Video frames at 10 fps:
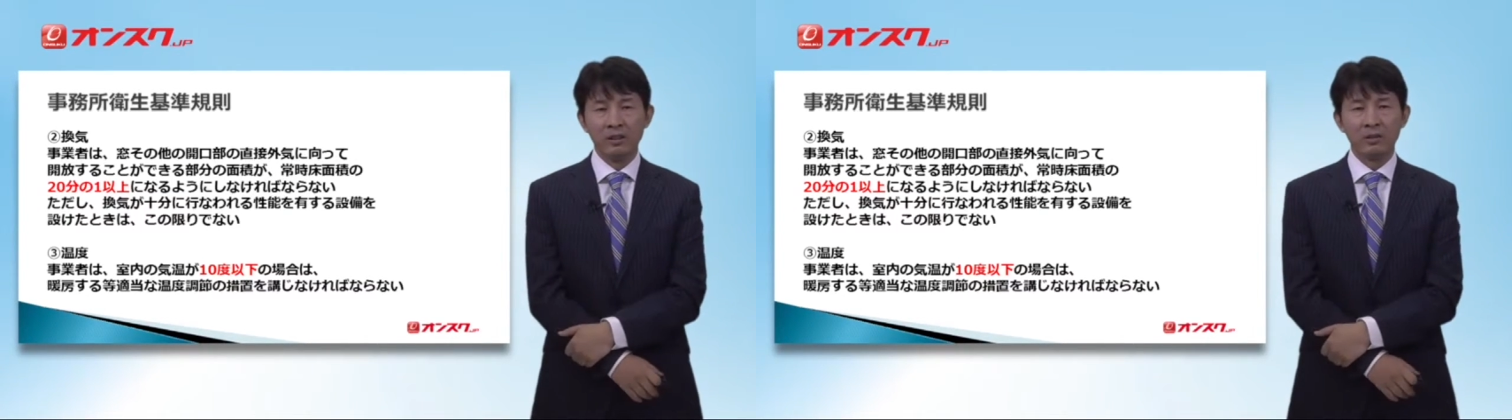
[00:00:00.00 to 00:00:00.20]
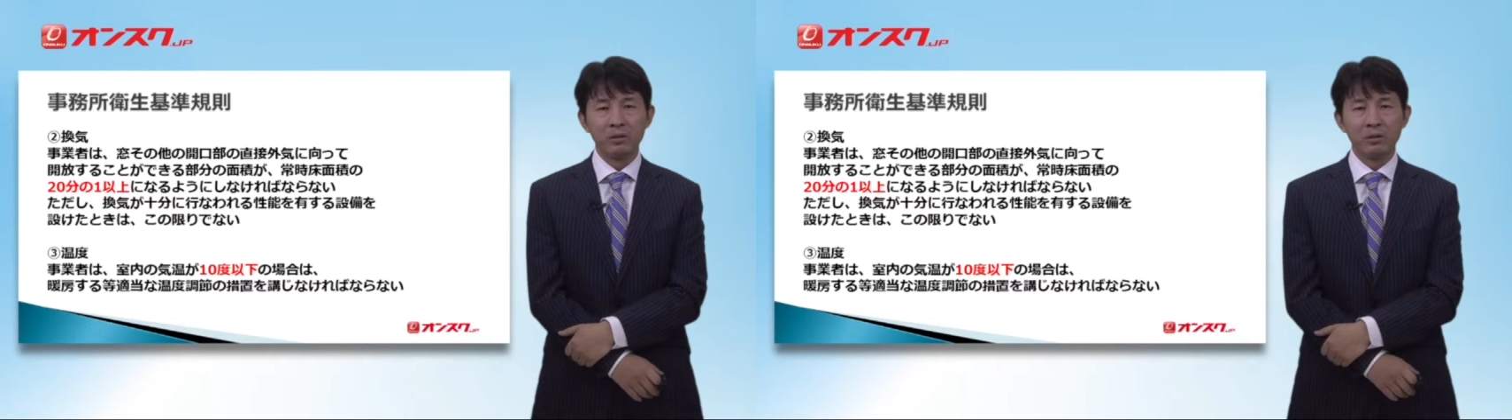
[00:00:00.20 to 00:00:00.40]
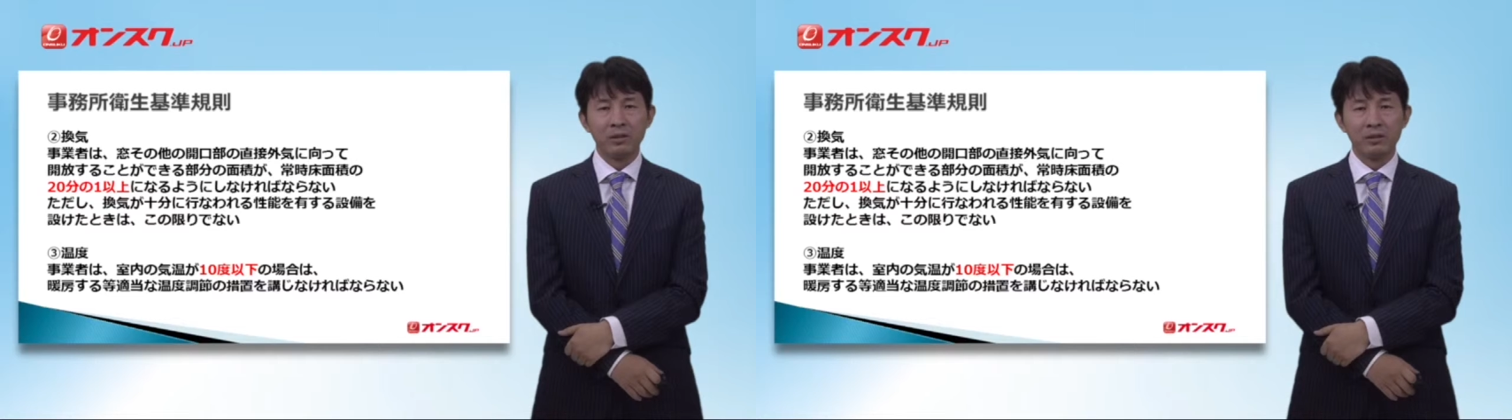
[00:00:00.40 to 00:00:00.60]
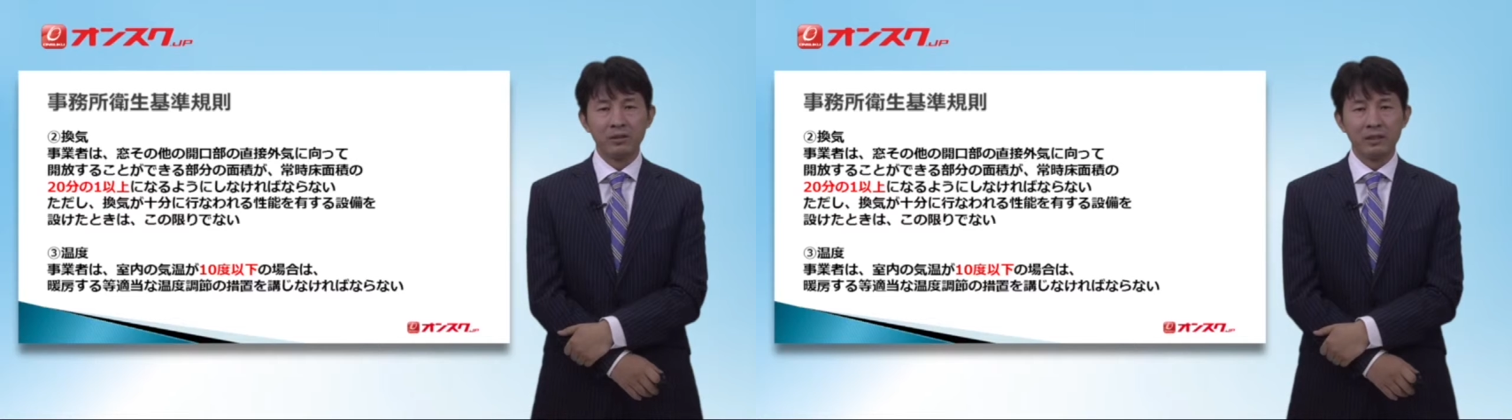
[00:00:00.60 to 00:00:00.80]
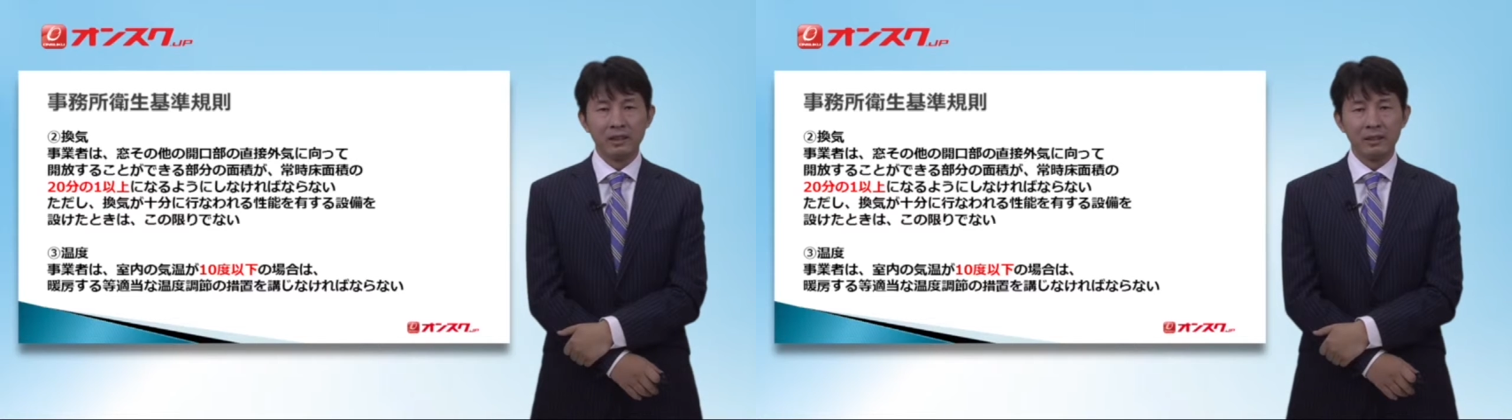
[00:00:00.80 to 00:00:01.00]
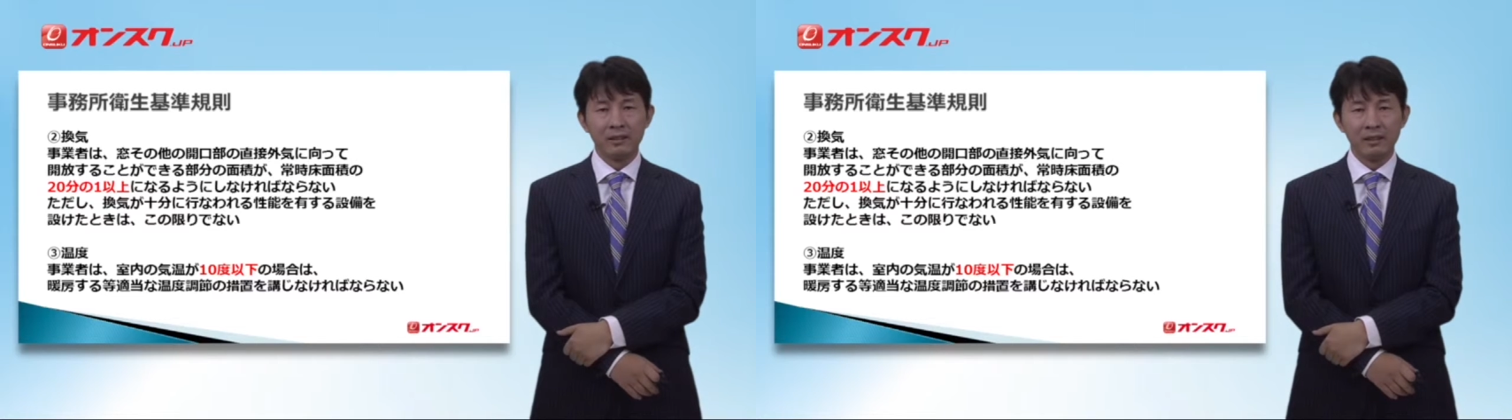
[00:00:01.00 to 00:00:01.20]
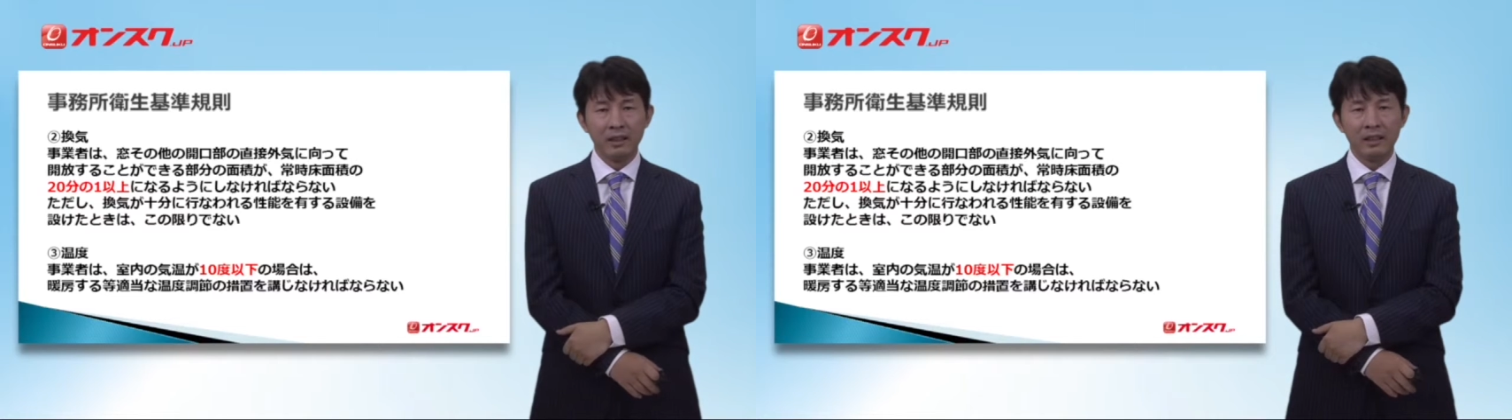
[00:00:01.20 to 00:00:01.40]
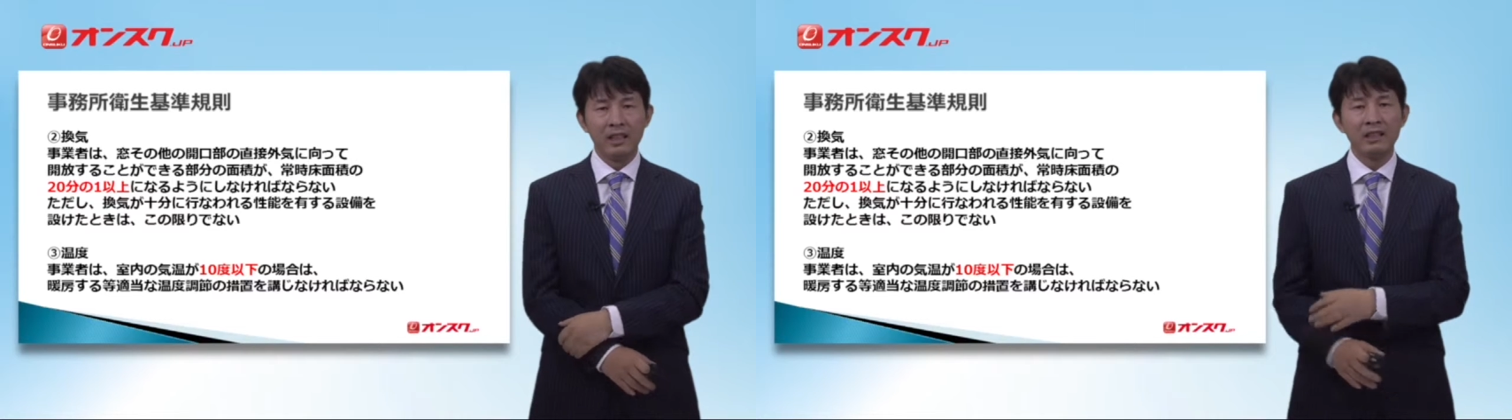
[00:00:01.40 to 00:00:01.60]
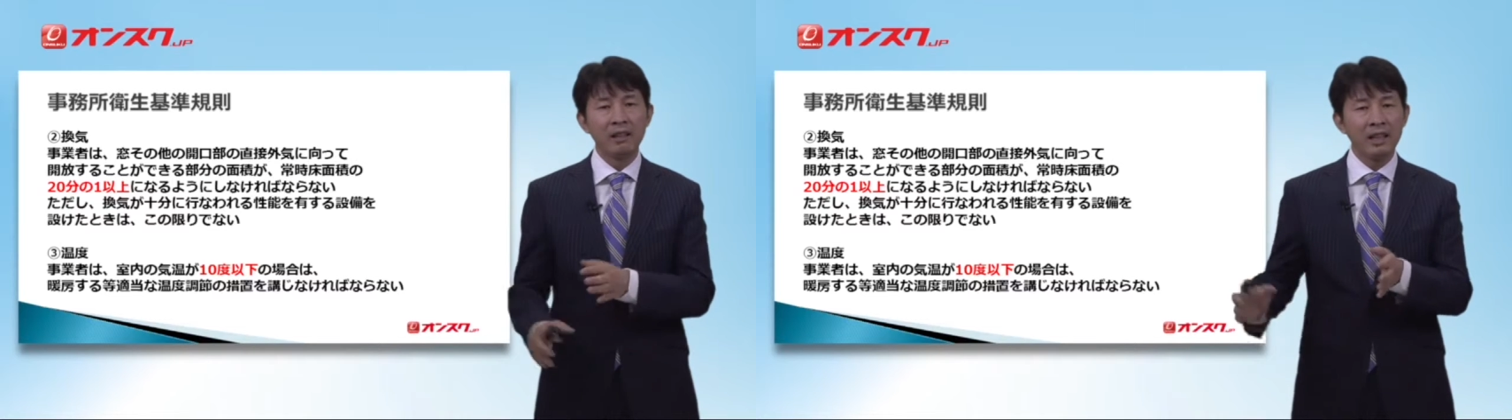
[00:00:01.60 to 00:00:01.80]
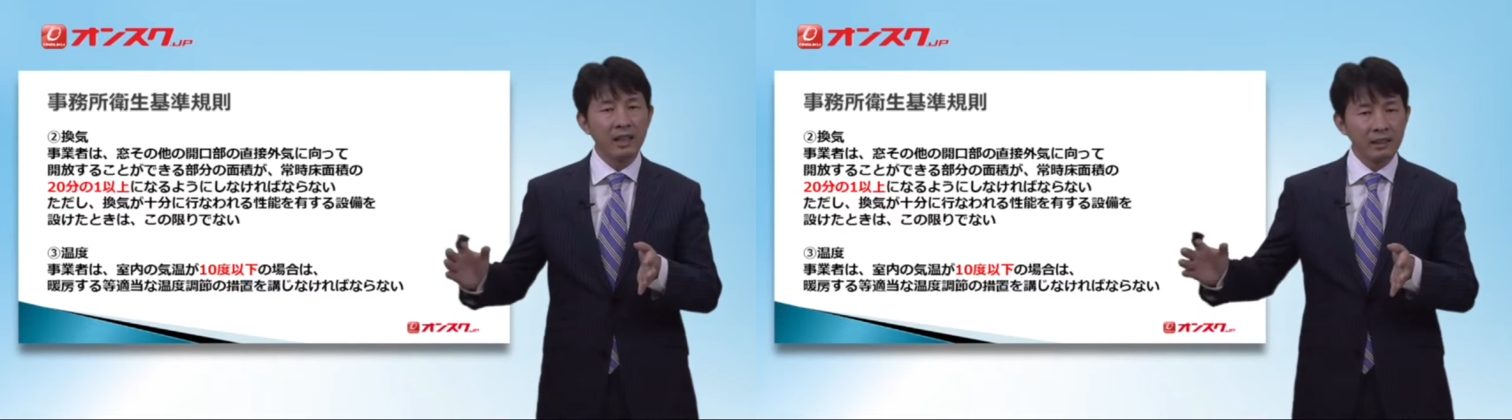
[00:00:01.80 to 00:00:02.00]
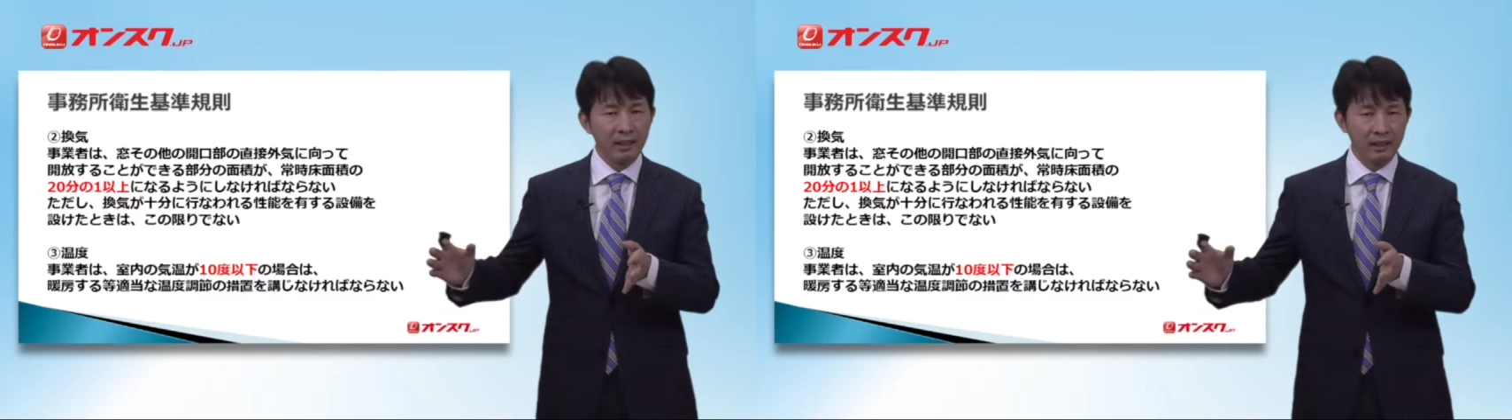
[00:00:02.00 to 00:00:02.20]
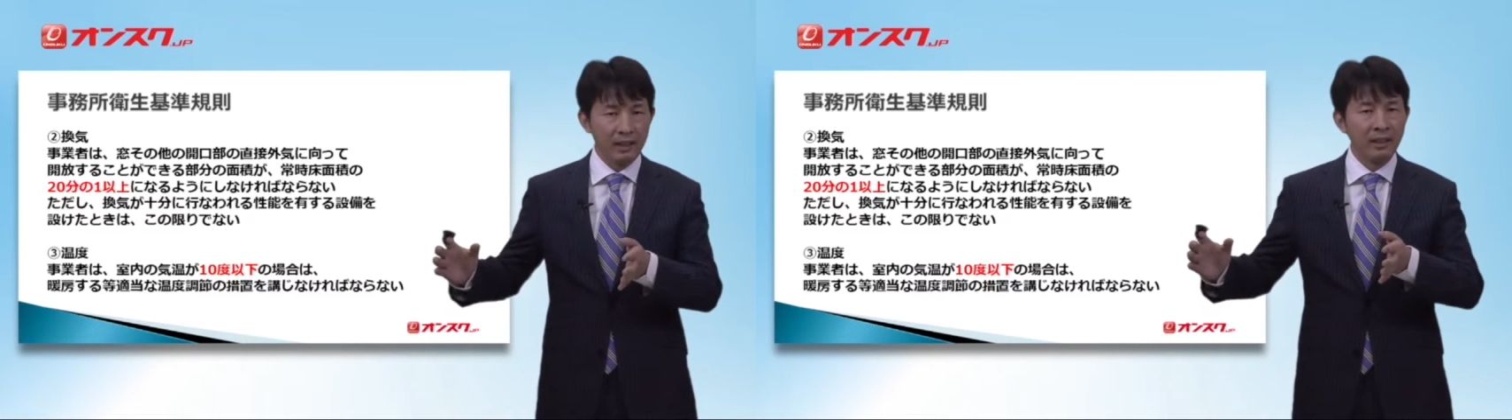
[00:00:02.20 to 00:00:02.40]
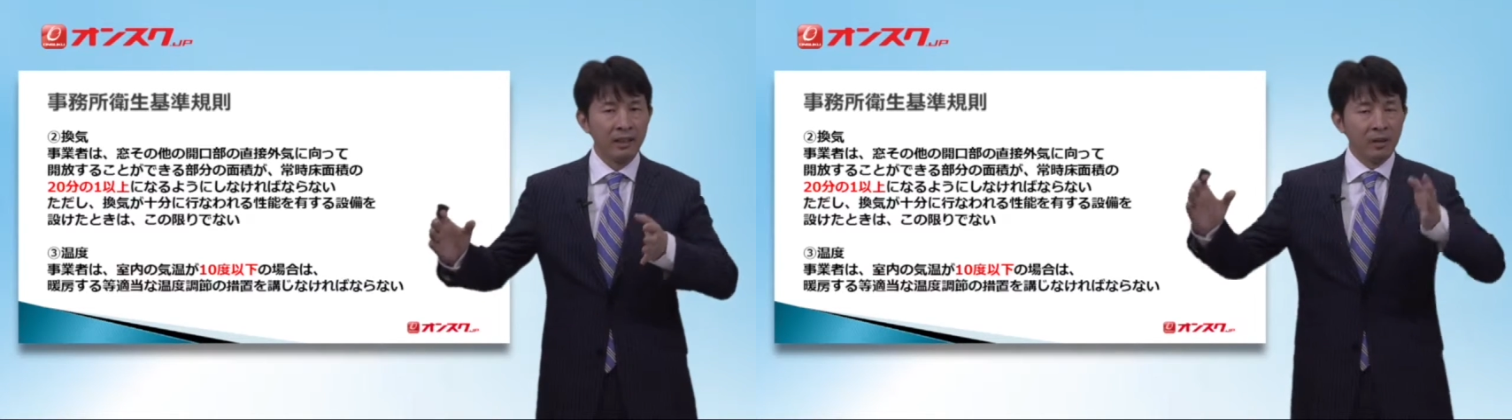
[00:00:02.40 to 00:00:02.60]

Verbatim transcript: いうことにするんじゃなくって切り分け方がね